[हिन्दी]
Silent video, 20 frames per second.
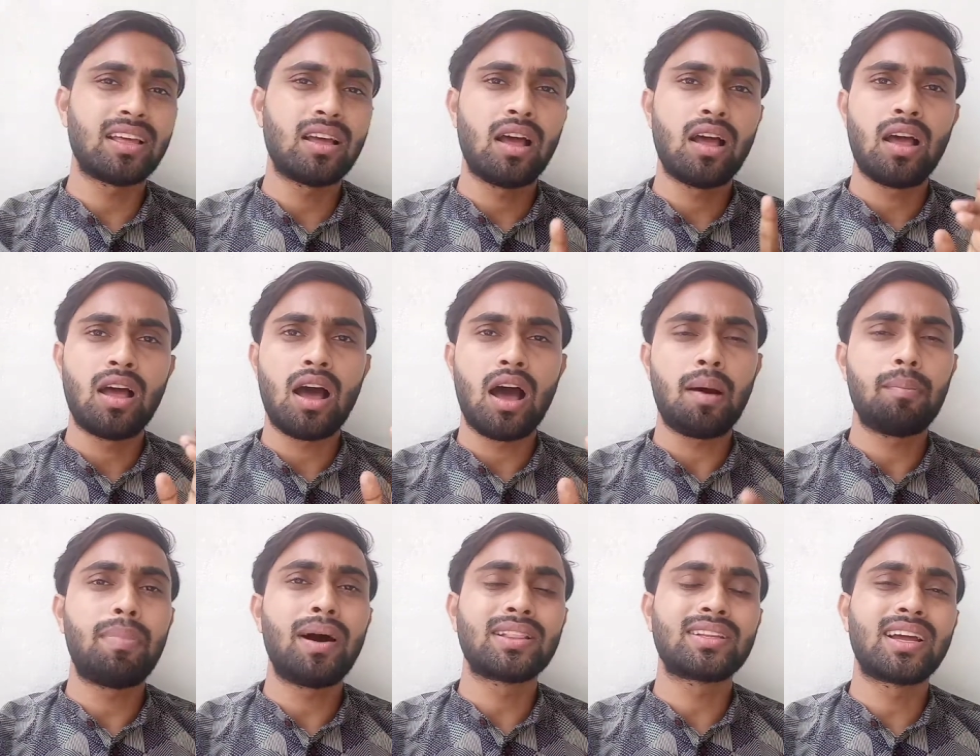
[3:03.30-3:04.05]
हैं
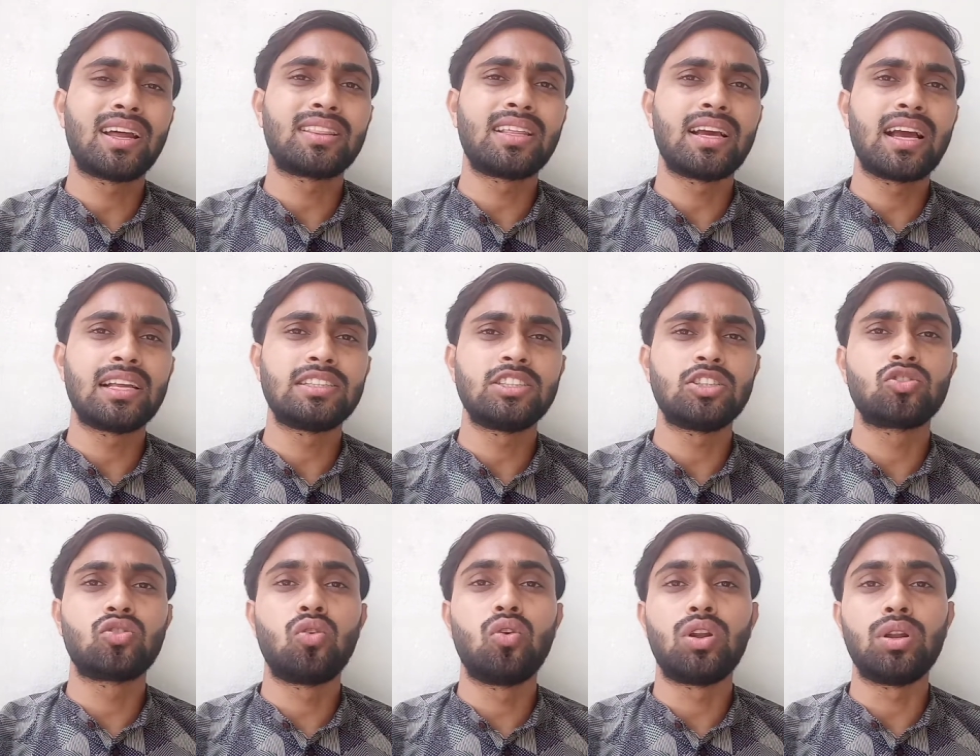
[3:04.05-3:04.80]
अब बात करते हैं
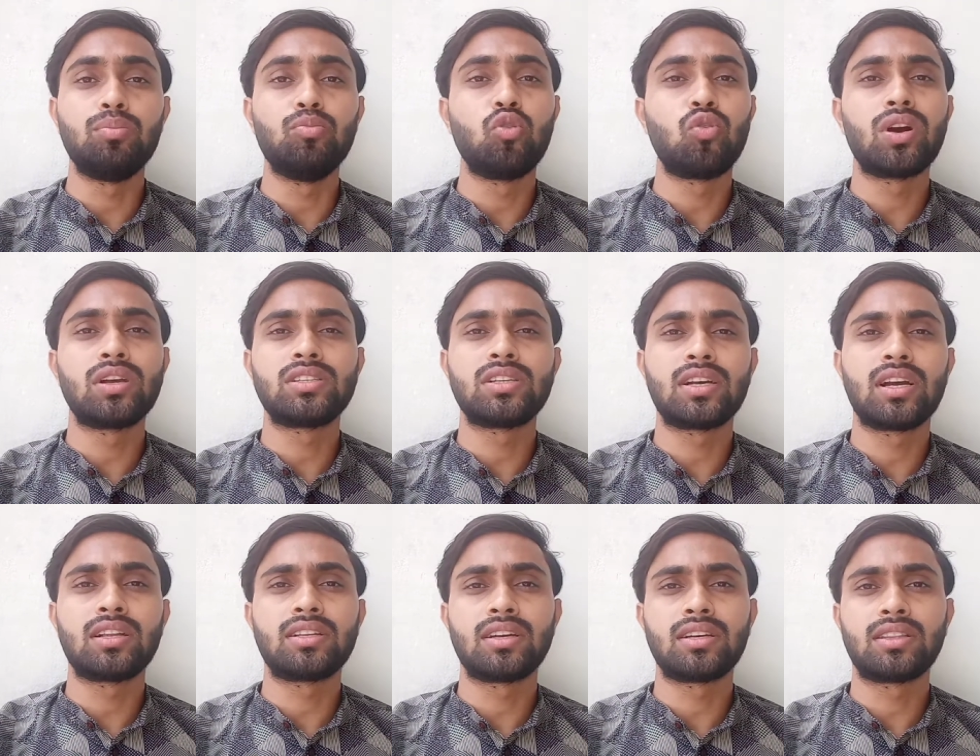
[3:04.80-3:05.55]
गाइज इसको रिमूव
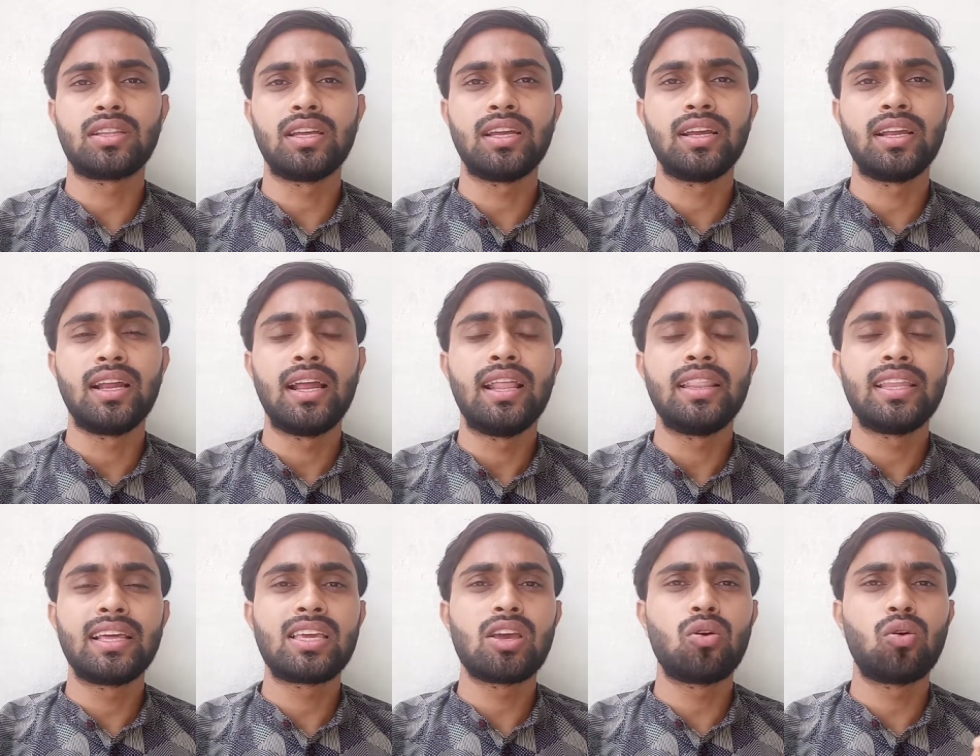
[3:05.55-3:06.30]
कैसे कर सकते हैं
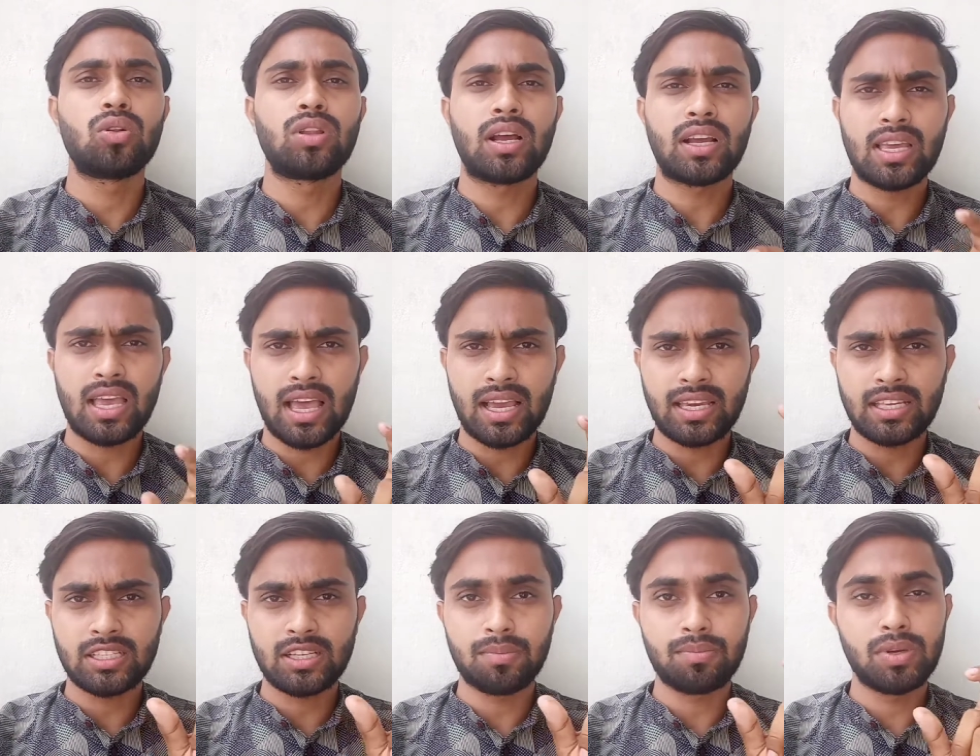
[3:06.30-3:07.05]
देखिए होता क्या है
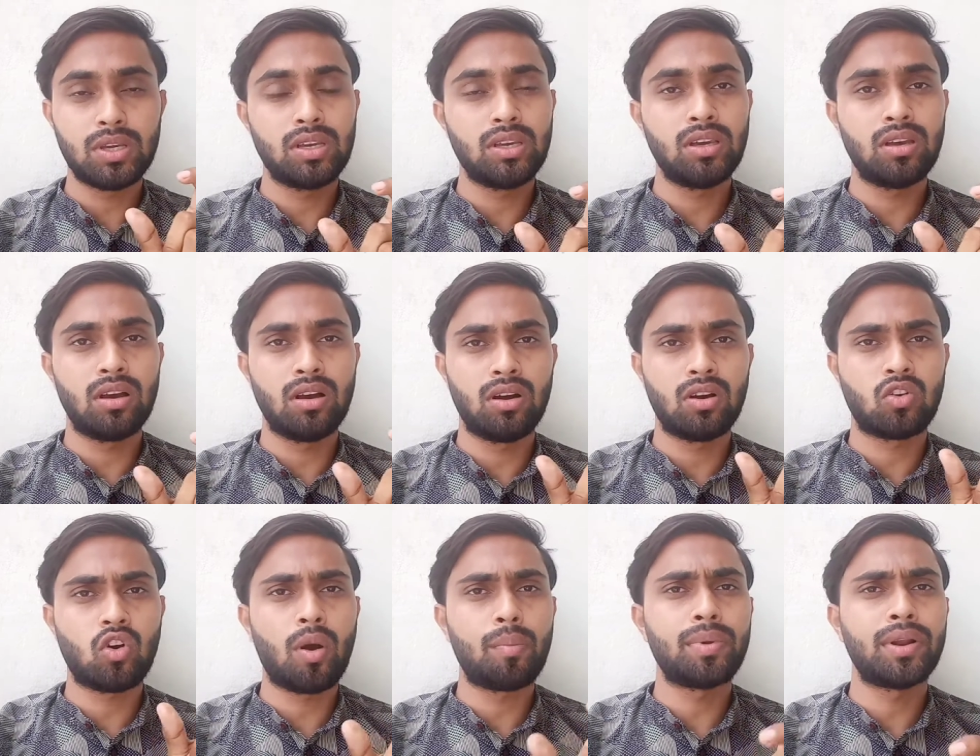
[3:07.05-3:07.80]
कि जब भी
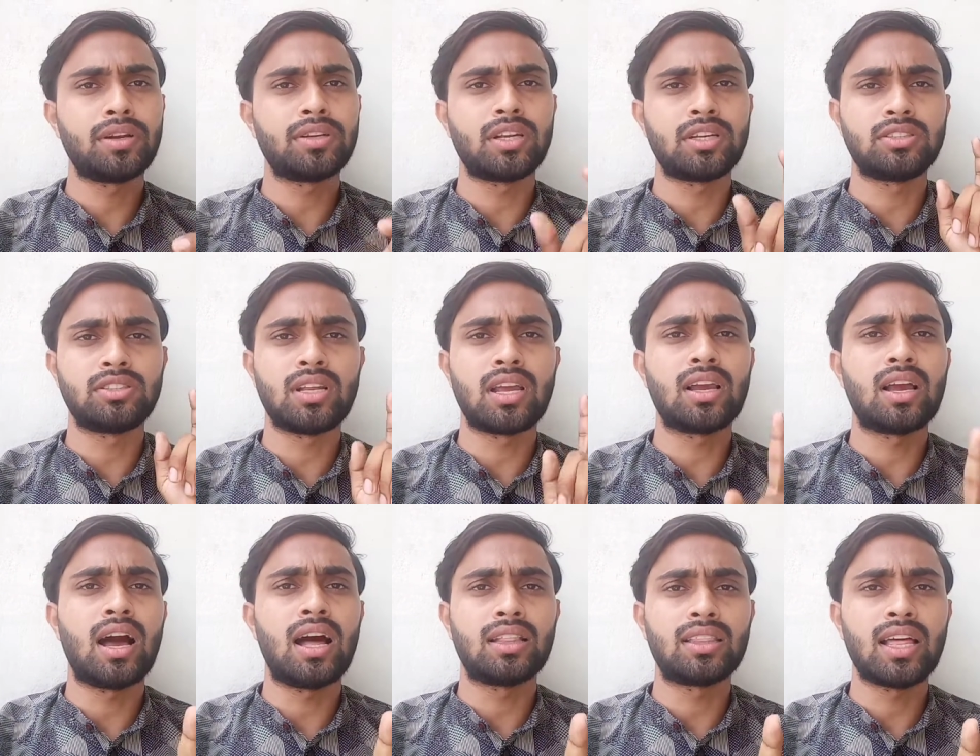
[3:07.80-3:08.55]
कॉपरेट
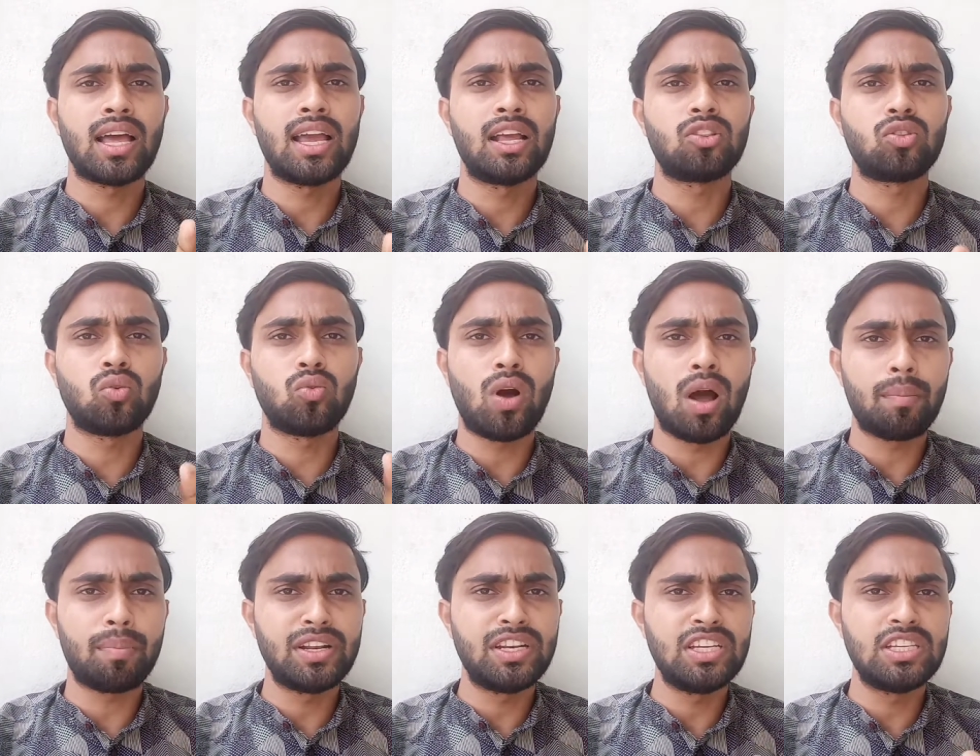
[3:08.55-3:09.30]
स्ट्राइक आता है तो
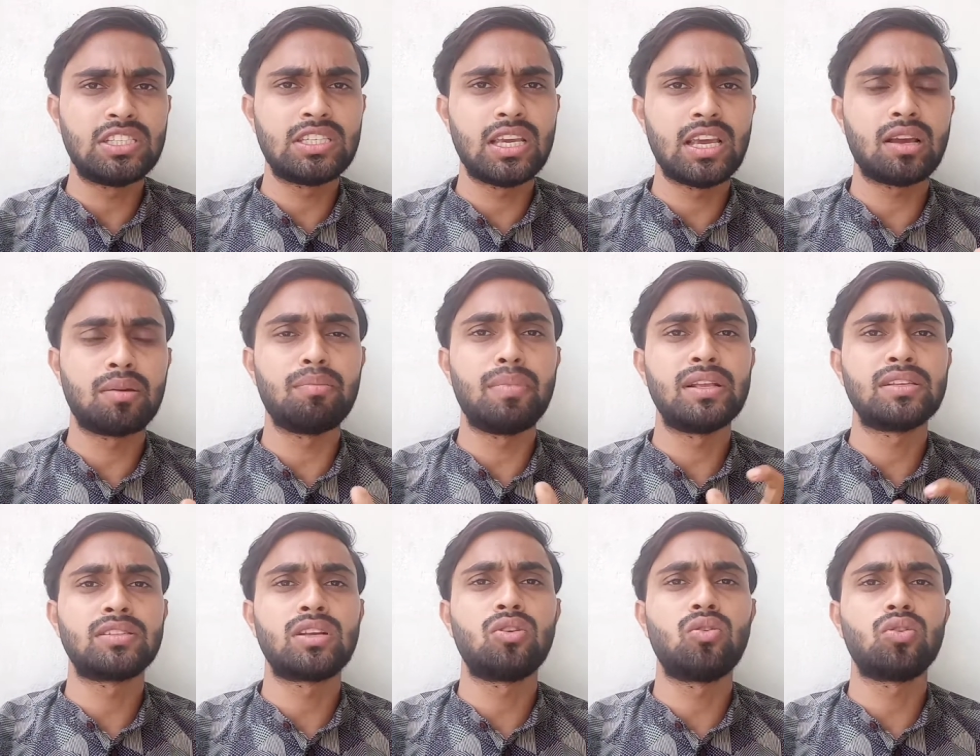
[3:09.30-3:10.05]
वहाँ पर नीचे एक
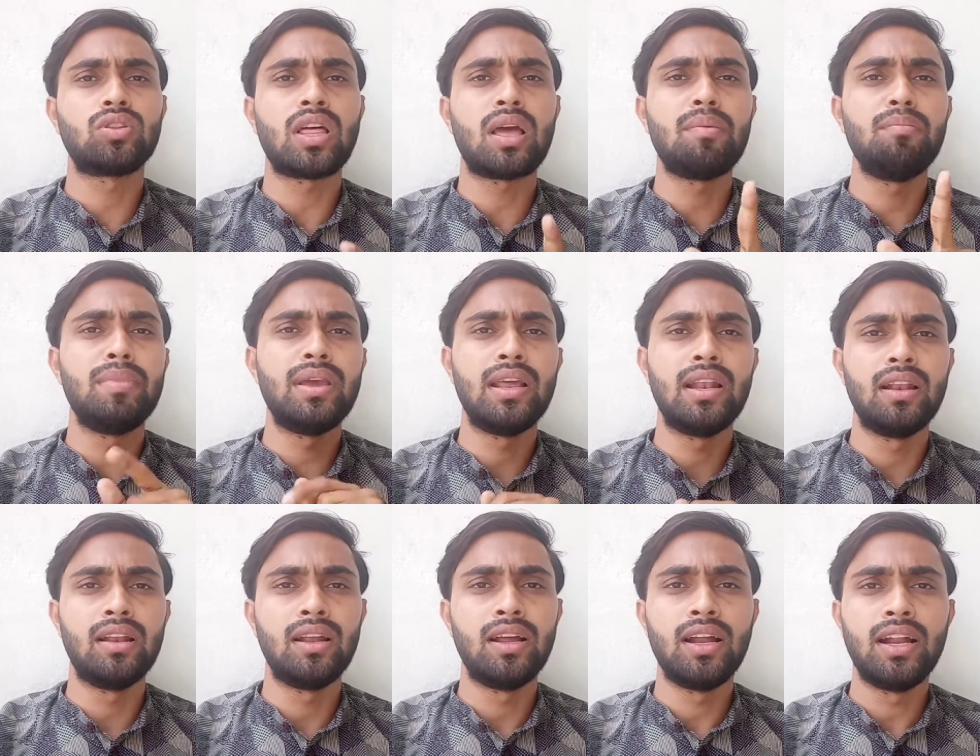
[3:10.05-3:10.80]
मैंसन होता है
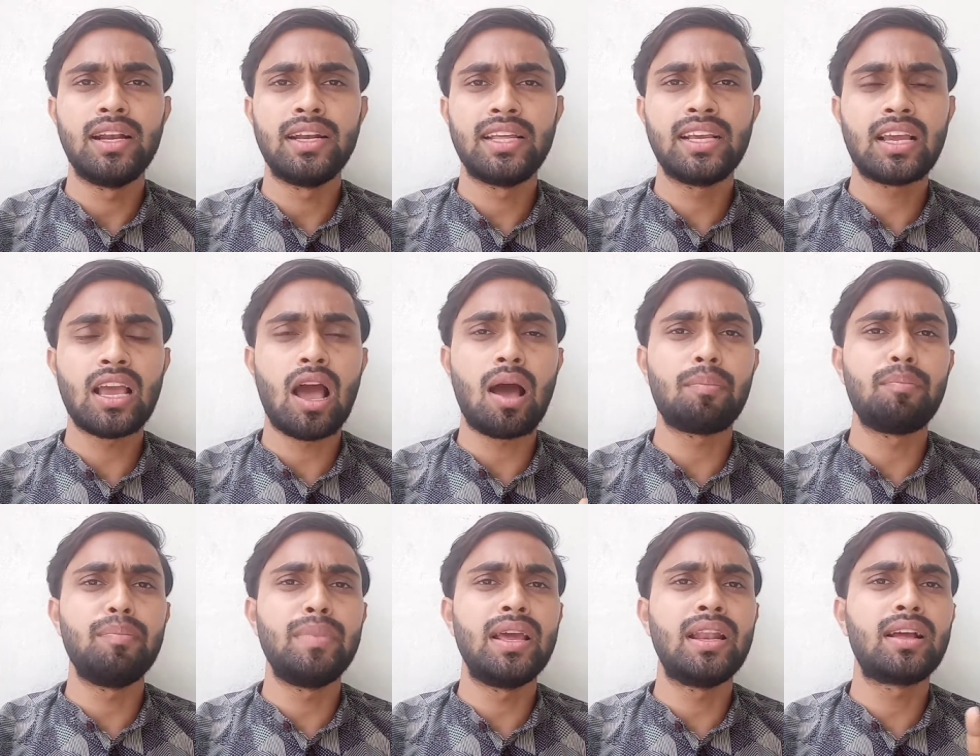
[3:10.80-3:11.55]
मेल ठीक है
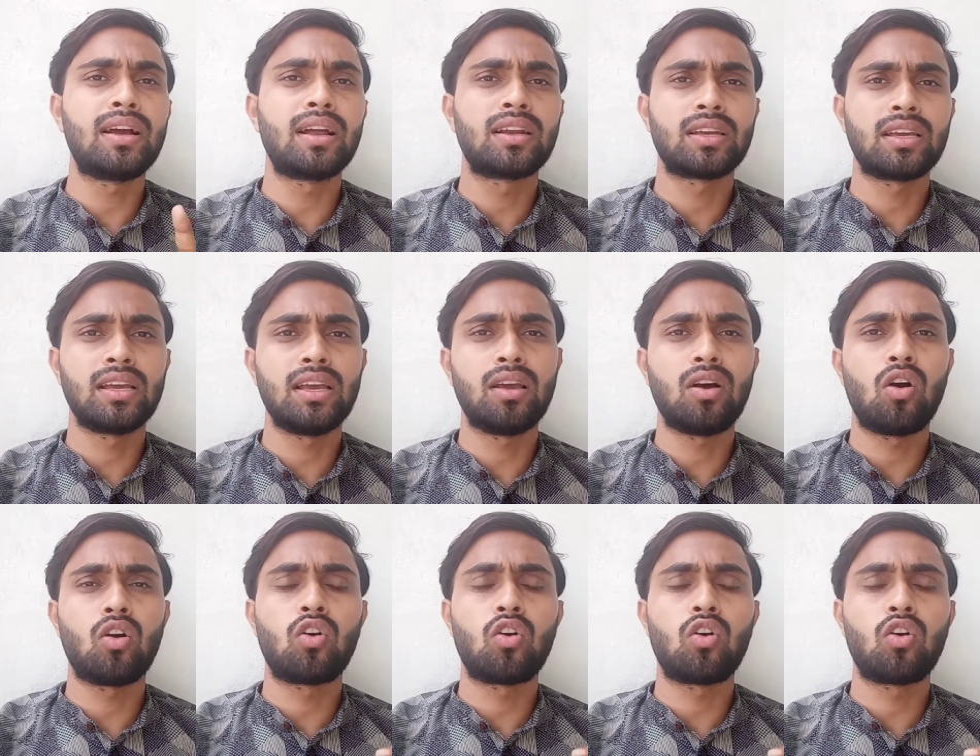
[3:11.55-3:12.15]
आप मेल करके